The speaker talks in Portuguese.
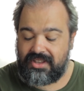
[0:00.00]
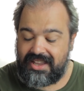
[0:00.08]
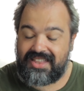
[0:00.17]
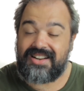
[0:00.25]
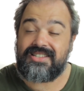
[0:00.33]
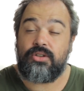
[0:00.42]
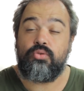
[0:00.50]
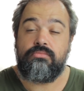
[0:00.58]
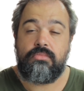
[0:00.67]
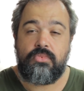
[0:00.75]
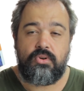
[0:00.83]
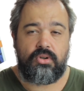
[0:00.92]
que está trazendo
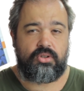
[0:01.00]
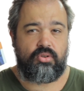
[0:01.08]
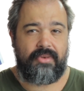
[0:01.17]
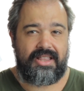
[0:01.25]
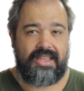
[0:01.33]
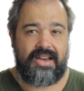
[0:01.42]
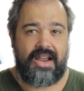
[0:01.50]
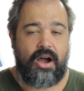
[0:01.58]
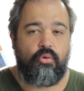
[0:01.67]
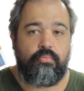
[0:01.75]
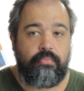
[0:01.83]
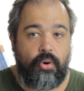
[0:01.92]
muito
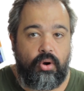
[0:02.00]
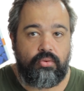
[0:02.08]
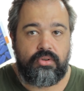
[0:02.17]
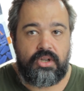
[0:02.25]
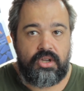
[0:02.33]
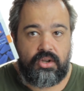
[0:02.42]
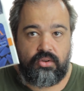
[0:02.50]
material bom